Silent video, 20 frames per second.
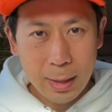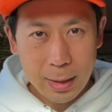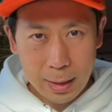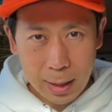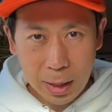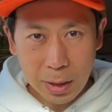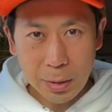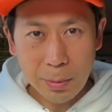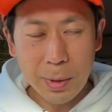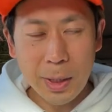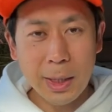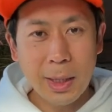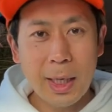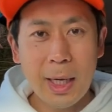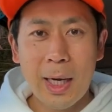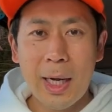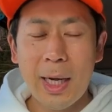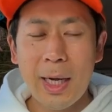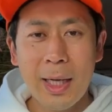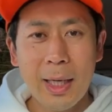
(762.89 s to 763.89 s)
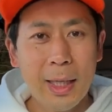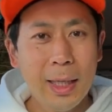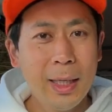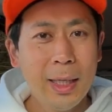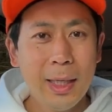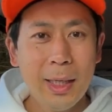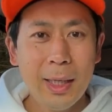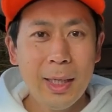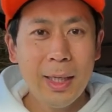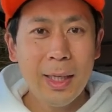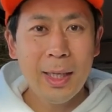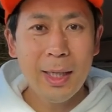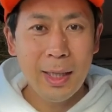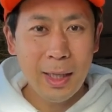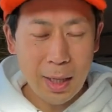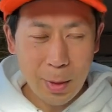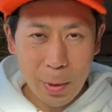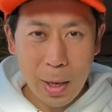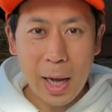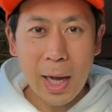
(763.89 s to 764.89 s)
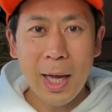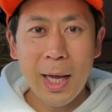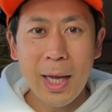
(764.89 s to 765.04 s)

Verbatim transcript: 大丈夫ですから。では、